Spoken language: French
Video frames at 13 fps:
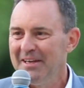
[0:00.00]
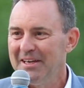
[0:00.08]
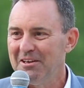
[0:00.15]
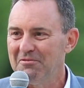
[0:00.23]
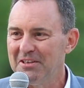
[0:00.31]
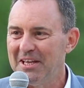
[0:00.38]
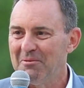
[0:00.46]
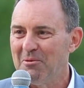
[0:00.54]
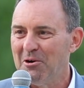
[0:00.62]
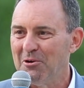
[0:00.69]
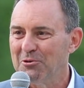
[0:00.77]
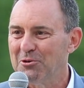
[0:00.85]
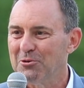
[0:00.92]

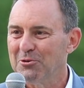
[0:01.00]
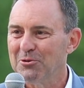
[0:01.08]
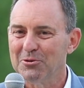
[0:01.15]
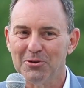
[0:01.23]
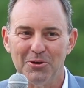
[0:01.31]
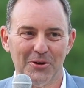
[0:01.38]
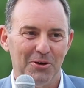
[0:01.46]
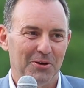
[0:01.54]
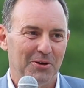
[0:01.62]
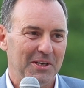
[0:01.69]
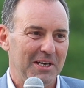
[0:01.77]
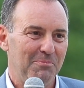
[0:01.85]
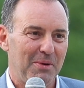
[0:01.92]
évidemment qu'ils euh,
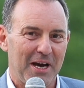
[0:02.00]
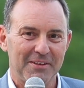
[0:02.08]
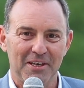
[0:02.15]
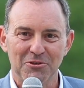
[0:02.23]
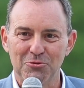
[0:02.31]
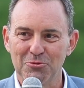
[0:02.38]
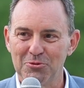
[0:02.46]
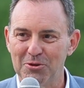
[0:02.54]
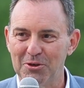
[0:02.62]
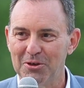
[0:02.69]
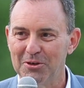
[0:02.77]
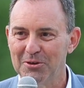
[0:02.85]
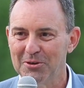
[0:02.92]
partent un
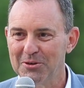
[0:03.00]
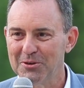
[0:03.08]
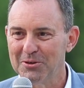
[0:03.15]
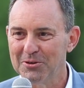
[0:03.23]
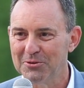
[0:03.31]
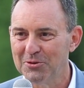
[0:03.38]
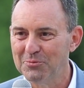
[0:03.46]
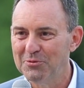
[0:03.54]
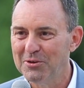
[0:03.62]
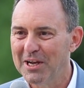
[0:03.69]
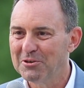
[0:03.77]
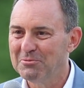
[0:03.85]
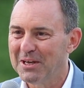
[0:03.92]
jour euh,
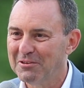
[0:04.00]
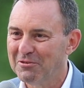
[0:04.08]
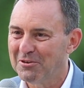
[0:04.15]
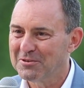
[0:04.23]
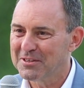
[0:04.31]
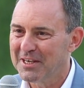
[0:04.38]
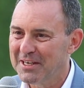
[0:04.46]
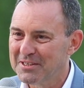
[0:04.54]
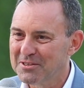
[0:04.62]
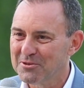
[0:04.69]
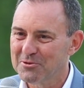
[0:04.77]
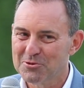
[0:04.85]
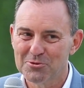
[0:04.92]
depuis la Guyane
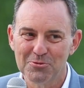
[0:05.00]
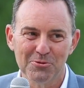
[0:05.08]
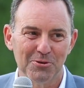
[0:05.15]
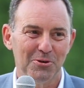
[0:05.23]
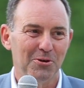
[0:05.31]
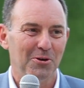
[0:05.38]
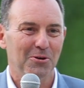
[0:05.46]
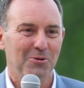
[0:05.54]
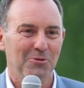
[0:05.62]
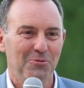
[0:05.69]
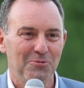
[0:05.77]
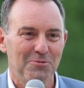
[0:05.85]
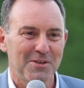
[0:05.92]
française sur euh,
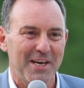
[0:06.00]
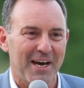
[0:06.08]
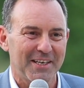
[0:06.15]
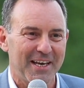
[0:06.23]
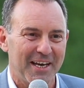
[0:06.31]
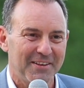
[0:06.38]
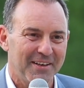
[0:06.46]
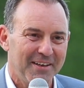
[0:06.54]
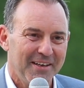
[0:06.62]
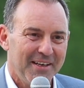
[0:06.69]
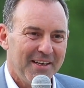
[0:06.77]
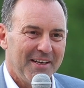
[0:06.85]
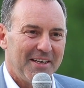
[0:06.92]
une fusée Ariane.
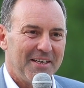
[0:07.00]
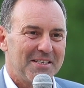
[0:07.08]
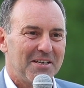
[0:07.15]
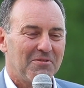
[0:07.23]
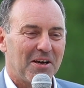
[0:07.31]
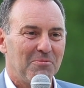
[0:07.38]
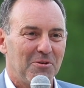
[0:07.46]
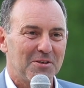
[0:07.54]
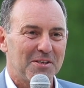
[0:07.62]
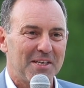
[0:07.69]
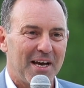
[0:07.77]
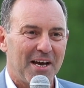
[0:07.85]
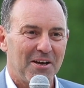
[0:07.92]
Et c'est vraiment
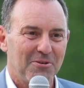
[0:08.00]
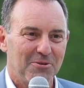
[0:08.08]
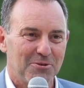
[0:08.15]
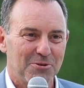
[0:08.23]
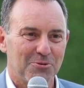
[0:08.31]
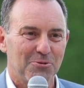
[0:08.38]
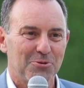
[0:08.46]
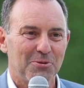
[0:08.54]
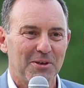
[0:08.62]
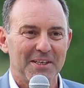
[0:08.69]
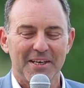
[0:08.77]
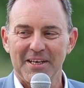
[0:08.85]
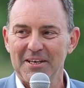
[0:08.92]
ça ce qu'on
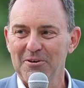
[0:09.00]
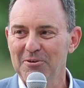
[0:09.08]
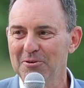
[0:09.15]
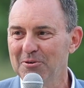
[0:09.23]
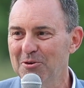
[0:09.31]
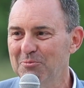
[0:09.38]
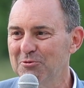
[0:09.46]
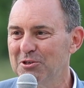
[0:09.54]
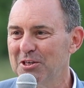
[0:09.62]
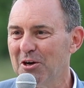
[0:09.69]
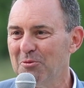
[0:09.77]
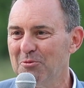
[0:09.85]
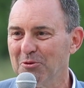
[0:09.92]
souhaiterait le plus
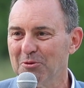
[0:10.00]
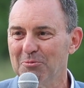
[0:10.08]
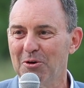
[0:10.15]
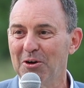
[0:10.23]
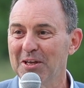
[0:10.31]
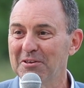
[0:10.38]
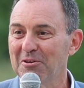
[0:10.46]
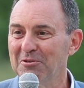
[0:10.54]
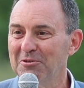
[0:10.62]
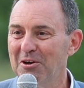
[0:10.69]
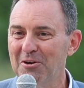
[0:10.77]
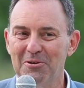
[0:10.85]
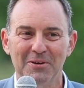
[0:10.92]
cher au monde. Bon, en
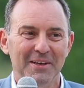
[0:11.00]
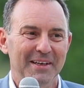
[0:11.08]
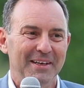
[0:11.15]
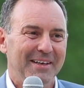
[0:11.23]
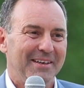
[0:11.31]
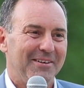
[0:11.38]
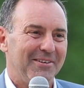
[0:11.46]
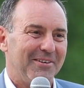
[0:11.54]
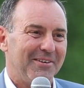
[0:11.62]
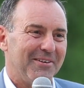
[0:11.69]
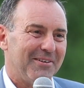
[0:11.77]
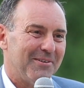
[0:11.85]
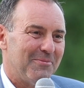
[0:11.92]
attendant,
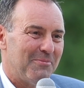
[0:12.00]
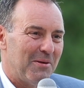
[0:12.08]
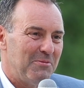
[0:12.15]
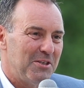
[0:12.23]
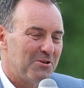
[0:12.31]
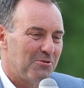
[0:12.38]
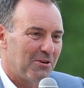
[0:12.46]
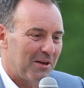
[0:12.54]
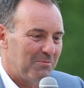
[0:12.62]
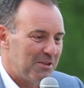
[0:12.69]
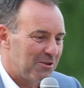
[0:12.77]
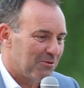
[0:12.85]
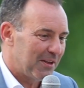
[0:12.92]
ma mission, la
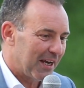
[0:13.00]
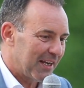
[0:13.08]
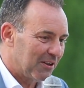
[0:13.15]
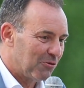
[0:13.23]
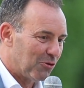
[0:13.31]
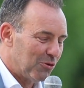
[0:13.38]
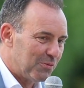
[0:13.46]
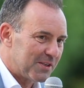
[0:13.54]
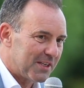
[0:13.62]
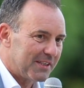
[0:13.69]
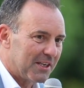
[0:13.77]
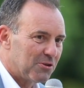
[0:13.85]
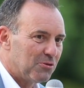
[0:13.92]
mission d'Ariane Group,
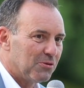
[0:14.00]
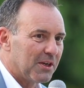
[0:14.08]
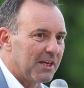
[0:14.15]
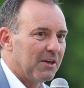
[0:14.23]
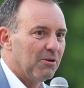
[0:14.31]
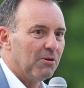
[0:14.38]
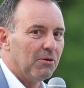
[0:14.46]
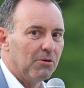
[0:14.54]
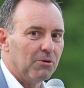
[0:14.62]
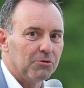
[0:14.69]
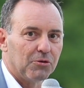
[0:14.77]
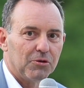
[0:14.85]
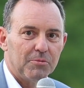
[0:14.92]
c'est d'assurer
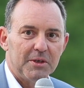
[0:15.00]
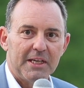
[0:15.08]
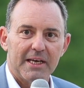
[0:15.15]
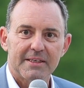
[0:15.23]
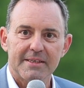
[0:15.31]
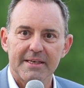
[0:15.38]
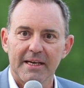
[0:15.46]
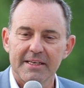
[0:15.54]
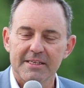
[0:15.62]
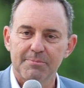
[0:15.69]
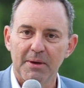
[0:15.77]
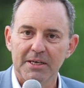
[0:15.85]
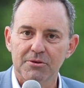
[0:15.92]
l'autonomie de l'accès à
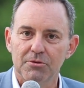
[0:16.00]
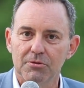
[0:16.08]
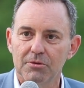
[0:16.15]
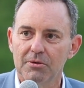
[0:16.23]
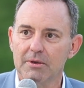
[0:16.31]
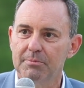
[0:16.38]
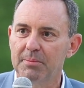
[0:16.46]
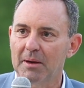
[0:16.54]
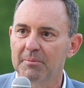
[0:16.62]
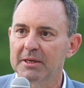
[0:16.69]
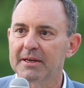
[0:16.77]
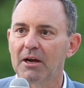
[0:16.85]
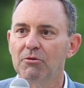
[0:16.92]
l'espace, de
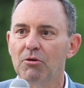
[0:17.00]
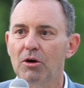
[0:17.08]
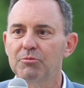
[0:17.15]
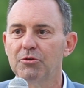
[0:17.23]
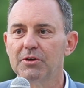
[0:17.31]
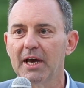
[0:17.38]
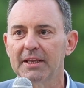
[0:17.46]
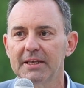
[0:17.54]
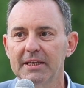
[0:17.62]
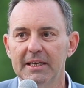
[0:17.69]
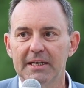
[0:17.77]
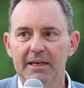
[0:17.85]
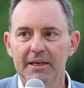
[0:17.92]
permettre à l'Europe de
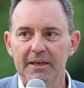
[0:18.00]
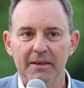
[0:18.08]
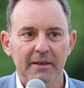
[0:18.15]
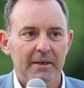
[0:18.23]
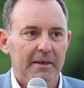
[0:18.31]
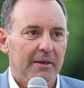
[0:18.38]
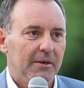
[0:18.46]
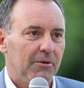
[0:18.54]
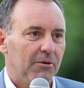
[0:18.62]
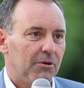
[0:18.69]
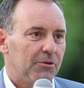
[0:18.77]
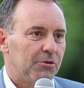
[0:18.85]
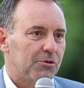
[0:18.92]
garder les clés
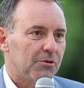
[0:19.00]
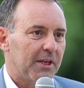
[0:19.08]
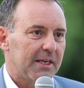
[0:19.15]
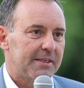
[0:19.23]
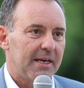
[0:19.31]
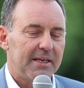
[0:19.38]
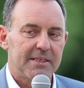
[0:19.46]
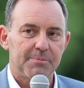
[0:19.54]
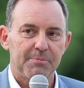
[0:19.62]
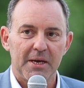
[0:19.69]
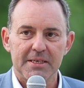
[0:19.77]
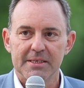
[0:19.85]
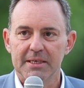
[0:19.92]
de son accès à
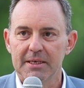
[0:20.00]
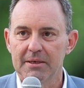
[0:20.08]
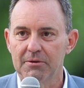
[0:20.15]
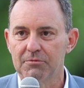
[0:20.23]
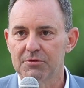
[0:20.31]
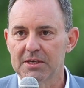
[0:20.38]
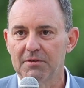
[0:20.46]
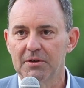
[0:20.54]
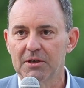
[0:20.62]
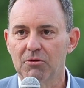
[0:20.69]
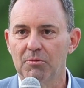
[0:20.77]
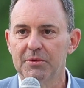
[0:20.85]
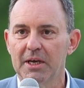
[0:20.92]
l'espace. Et vous
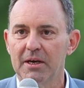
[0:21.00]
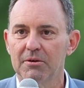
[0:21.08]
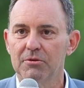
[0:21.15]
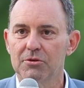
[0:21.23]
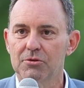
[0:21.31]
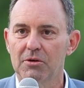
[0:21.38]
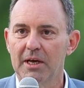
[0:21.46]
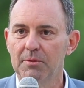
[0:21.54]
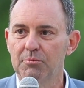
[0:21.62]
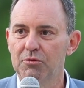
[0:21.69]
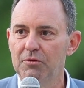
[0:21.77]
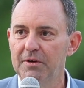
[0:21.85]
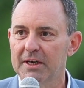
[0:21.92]
savez combien cela
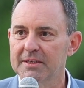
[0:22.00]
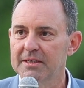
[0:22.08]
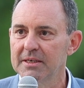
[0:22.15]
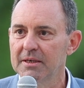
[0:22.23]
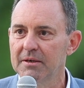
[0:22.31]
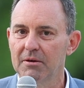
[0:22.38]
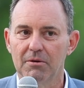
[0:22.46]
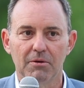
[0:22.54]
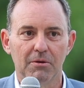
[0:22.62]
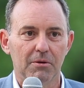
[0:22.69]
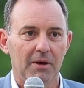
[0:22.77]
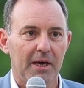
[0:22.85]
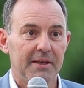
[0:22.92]

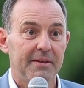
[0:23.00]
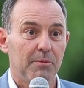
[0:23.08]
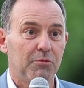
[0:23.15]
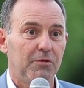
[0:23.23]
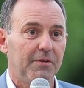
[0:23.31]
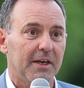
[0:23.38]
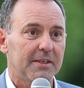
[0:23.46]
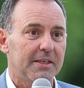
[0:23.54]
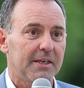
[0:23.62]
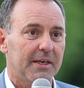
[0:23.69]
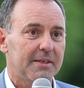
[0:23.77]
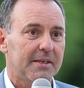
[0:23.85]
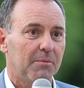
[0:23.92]
a été
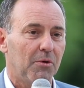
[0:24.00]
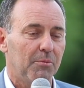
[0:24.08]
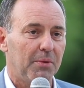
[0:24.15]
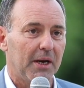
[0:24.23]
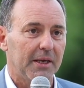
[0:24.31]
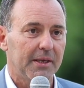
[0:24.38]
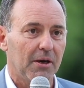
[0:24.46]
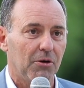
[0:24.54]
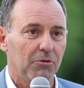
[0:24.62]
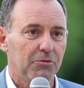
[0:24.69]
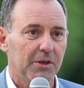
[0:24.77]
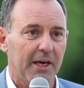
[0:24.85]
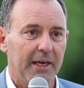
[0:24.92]
bouleversé récemment par la guerre
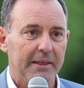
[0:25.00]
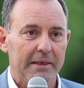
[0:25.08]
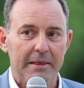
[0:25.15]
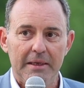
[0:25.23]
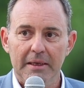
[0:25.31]
en Ukraine,